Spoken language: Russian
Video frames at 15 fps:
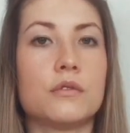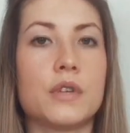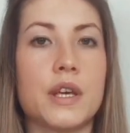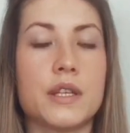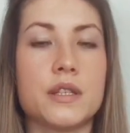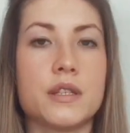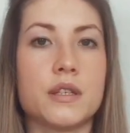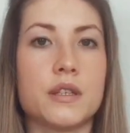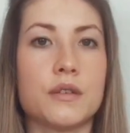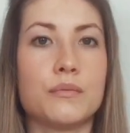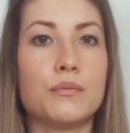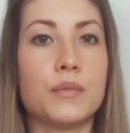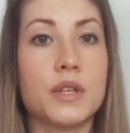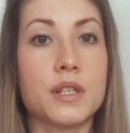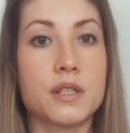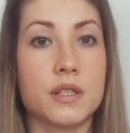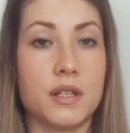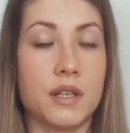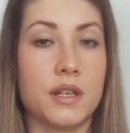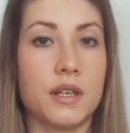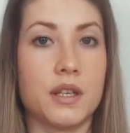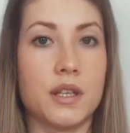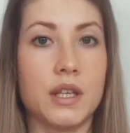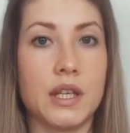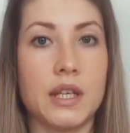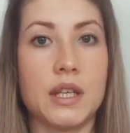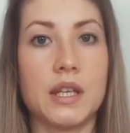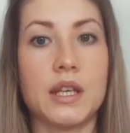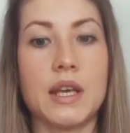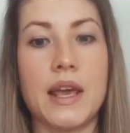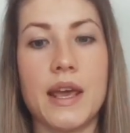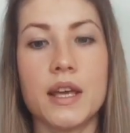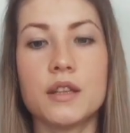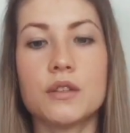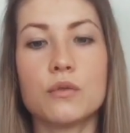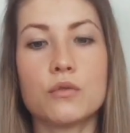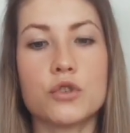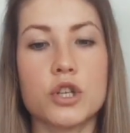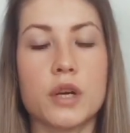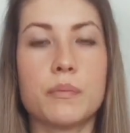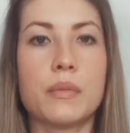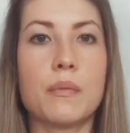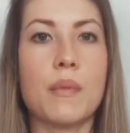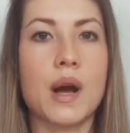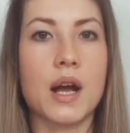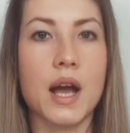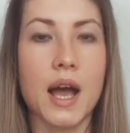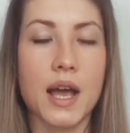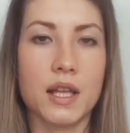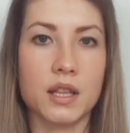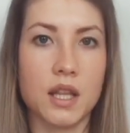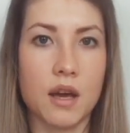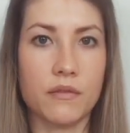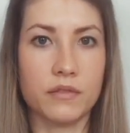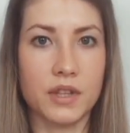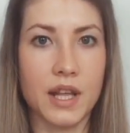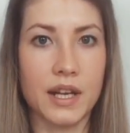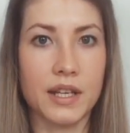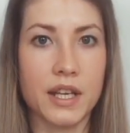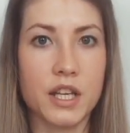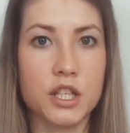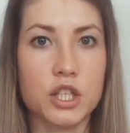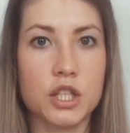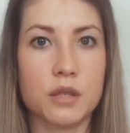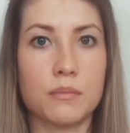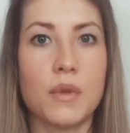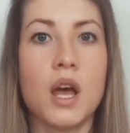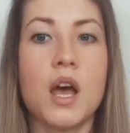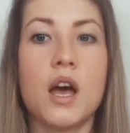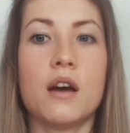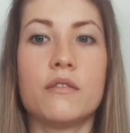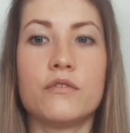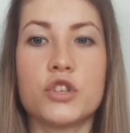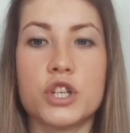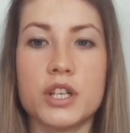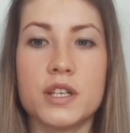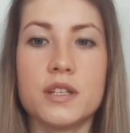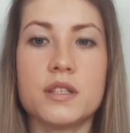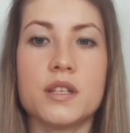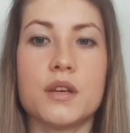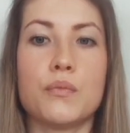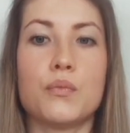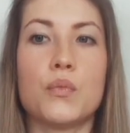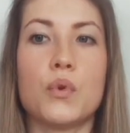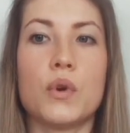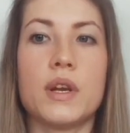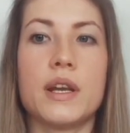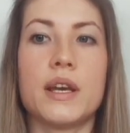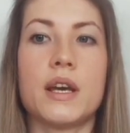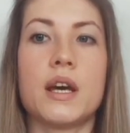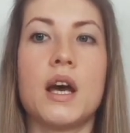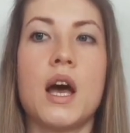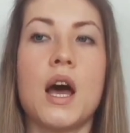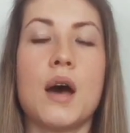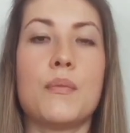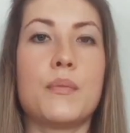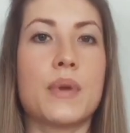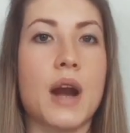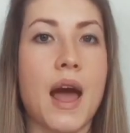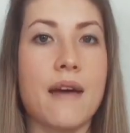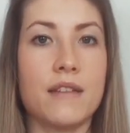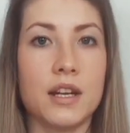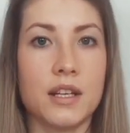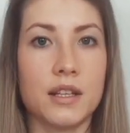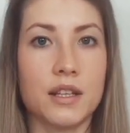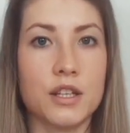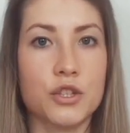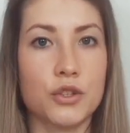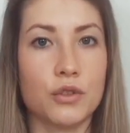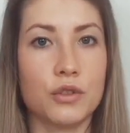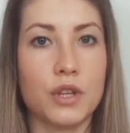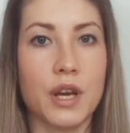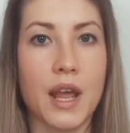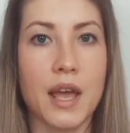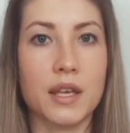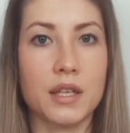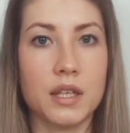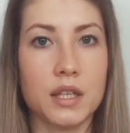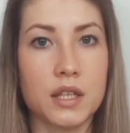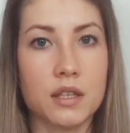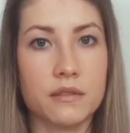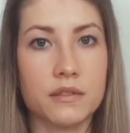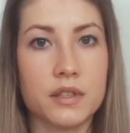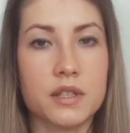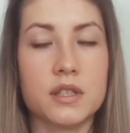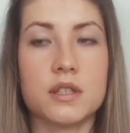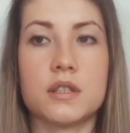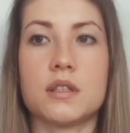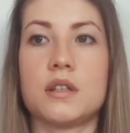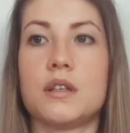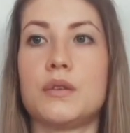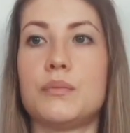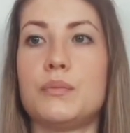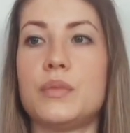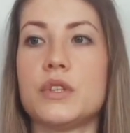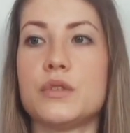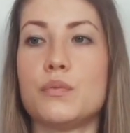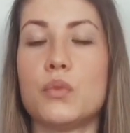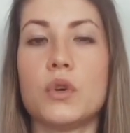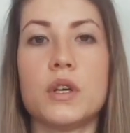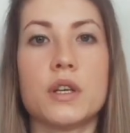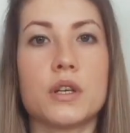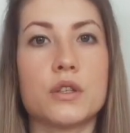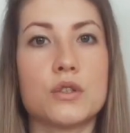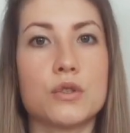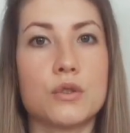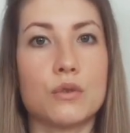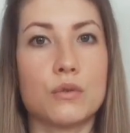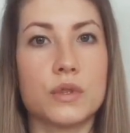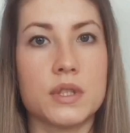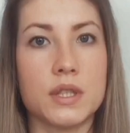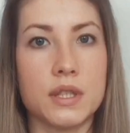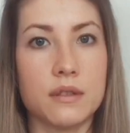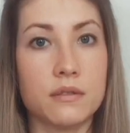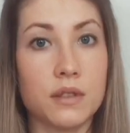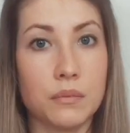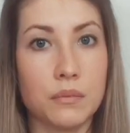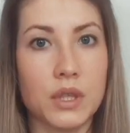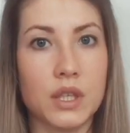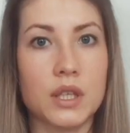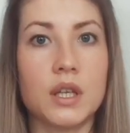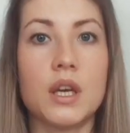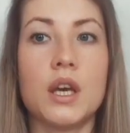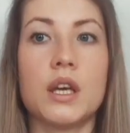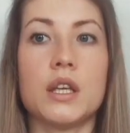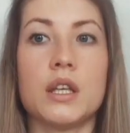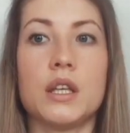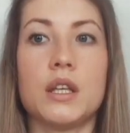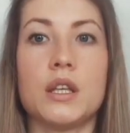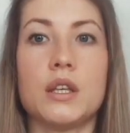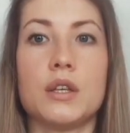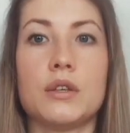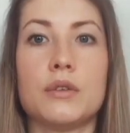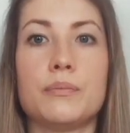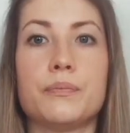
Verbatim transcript: эти мысли, и это уже помогает нам в дальнейшем в жизни более правильно на что-то реагировать, а, быть более конструктивными и